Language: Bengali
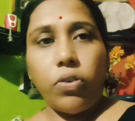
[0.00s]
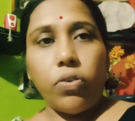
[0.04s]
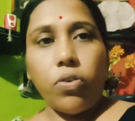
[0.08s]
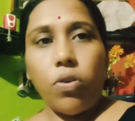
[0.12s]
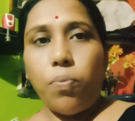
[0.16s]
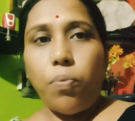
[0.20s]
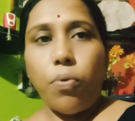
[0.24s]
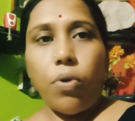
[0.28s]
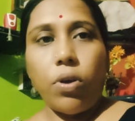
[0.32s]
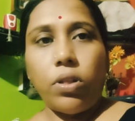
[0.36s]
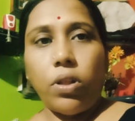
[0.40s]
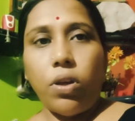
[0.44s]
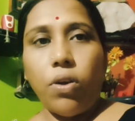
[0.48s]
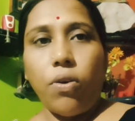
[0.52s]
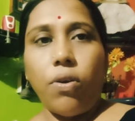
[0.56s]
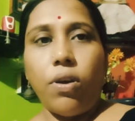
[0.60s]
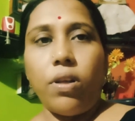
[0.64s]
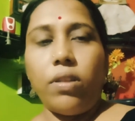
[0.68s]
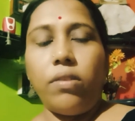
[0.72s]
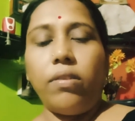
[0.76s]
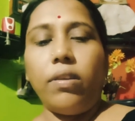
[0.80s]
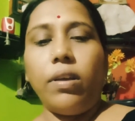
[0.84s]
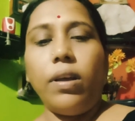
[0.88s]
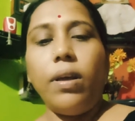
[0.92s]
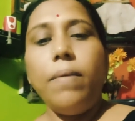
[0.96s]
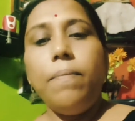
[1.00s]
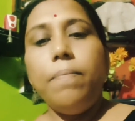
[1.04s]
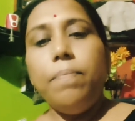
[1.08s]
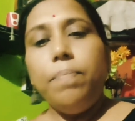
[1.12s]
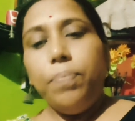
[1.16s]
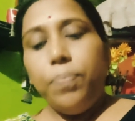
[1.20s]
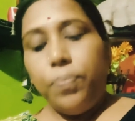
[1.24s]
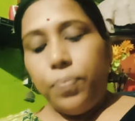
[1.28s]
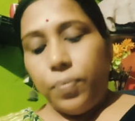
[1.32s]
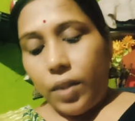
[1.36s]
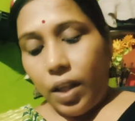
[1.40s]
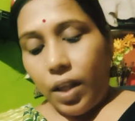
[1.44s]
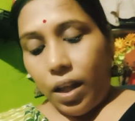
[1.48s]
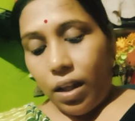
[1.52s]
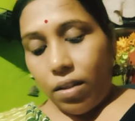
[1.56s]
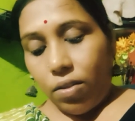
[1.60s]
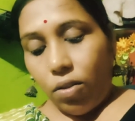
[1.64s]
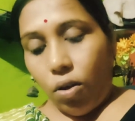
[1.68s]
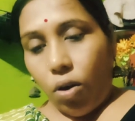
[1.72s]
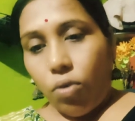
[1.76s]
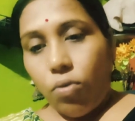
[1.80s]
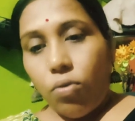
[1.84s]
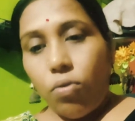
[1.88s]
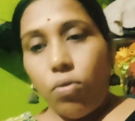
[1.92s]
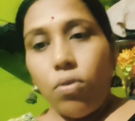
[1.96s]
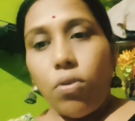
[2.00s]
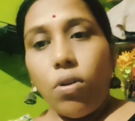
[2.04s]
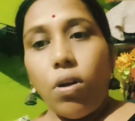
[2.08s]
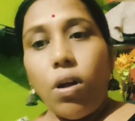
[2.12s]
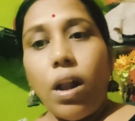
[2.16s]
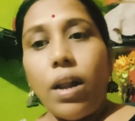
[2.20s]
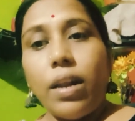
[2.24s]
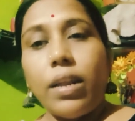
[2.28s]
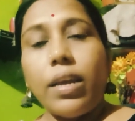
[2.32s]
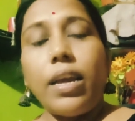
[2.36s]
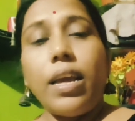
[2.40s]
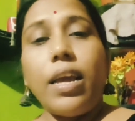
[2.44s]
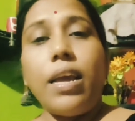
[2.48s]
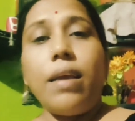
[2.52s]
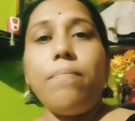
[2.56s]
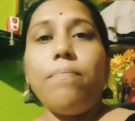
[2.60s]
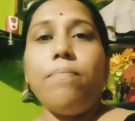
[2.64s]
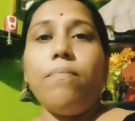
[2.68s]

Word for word: ওর পৈতে হয়েছে তা তখন আর কি